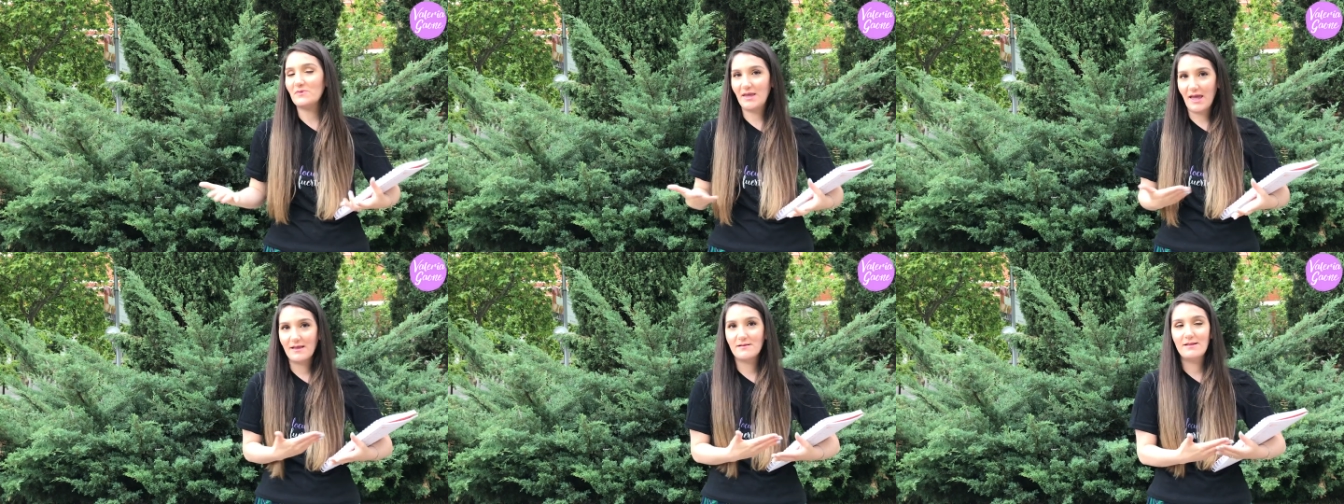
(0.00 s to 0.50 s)

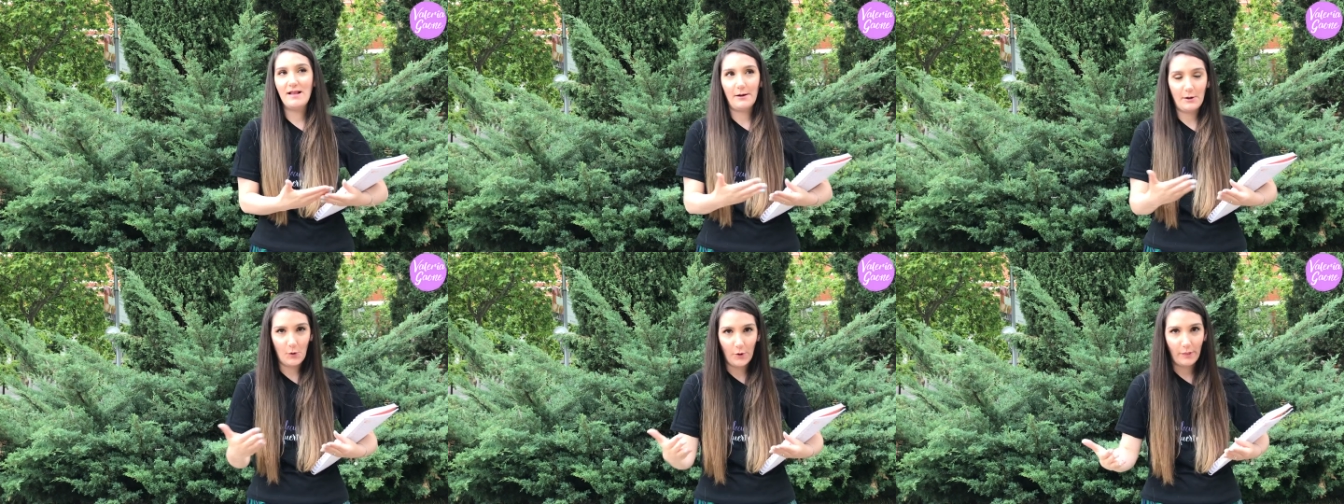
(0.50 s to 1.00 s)
que la
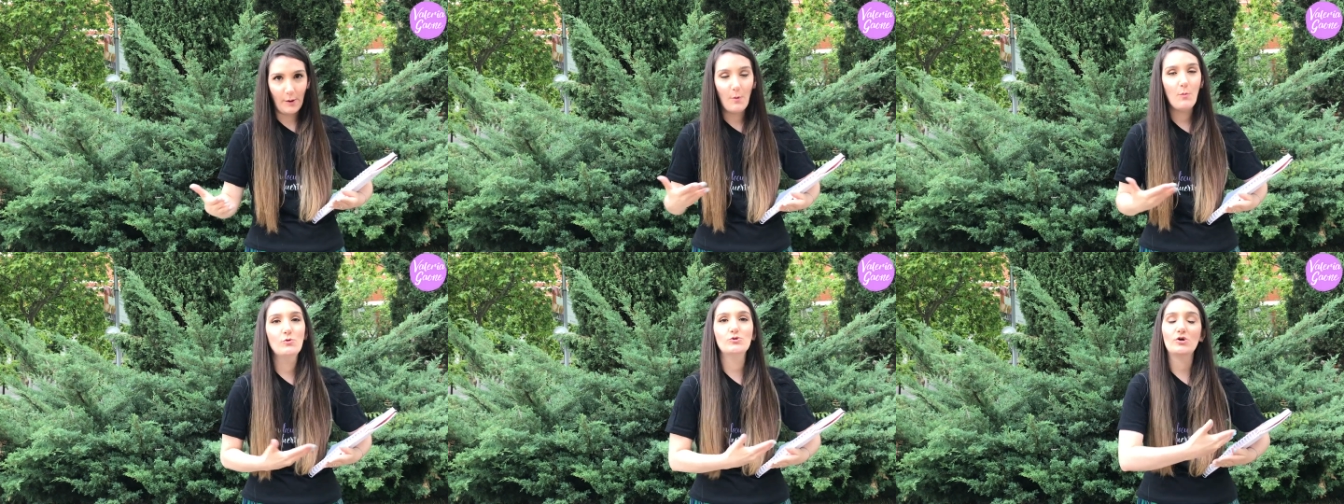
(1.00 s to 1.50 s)
recordamos
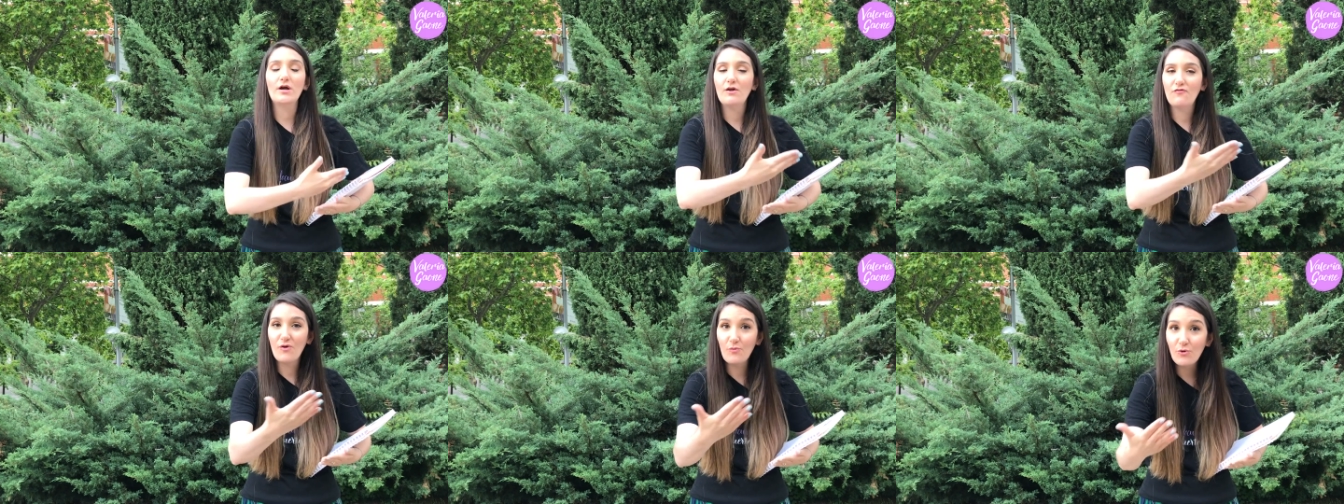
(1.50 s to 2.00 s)
mucho, que le
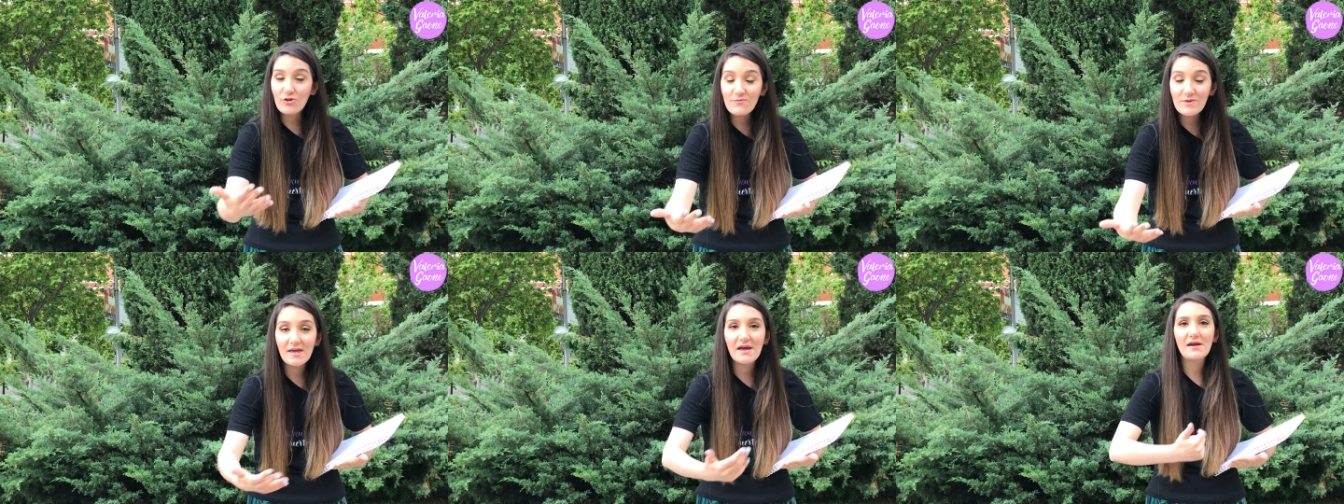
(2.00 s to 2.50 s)
fue muy
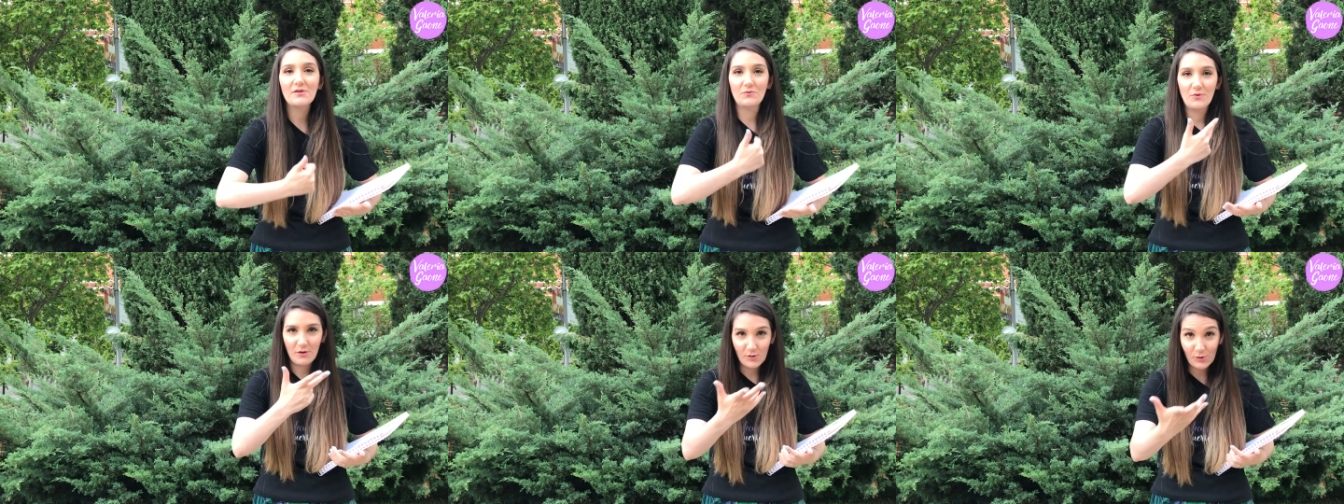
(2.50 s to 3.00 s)
bien, que
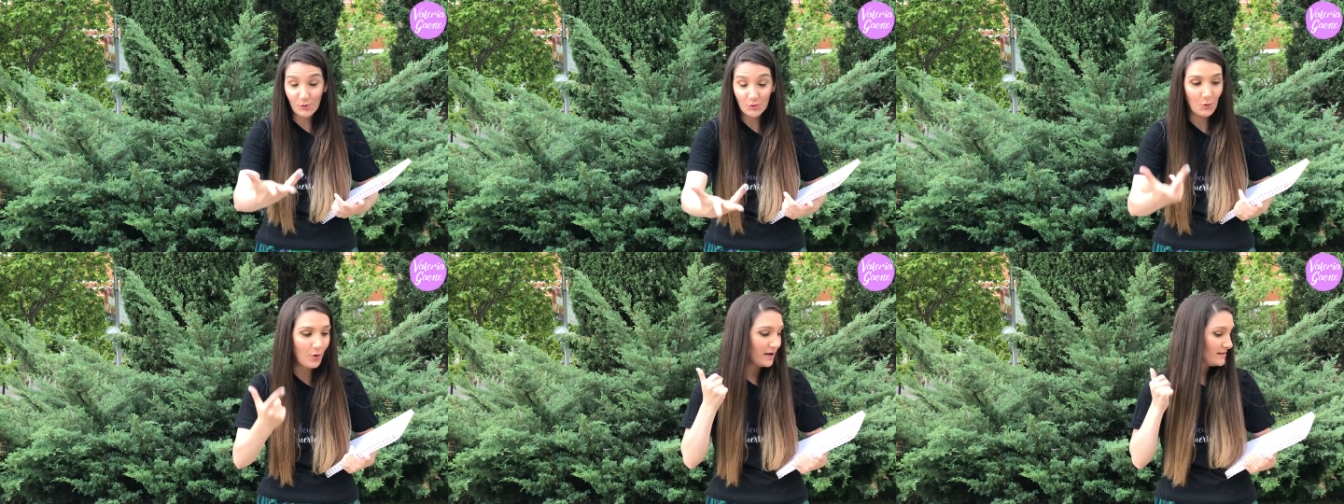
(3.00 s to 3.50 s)
una,
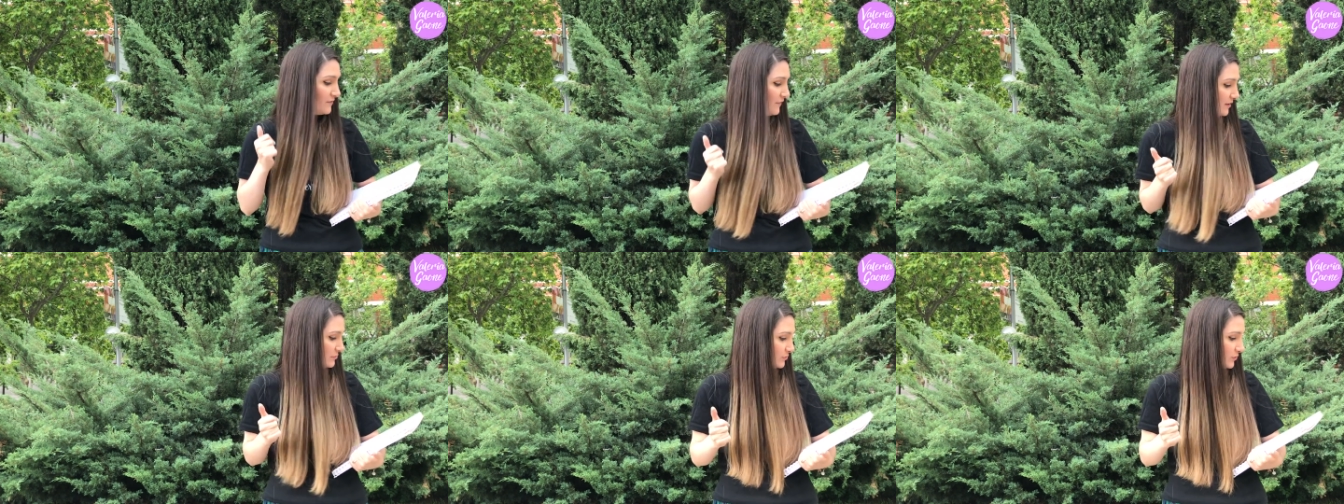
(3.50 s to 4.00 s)
tuvo
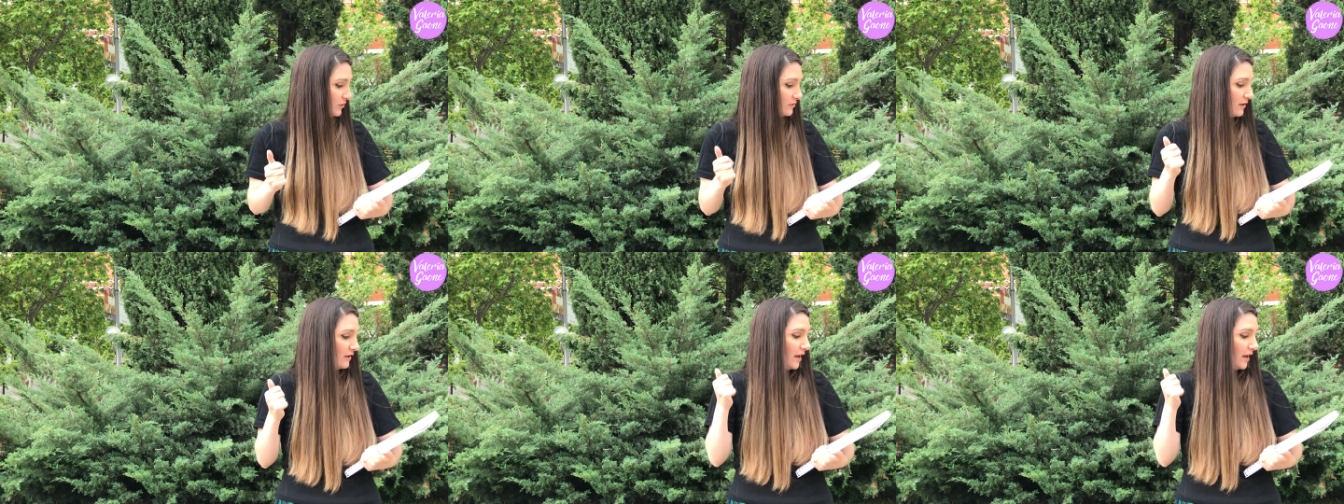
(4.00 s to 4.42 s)
clasificación.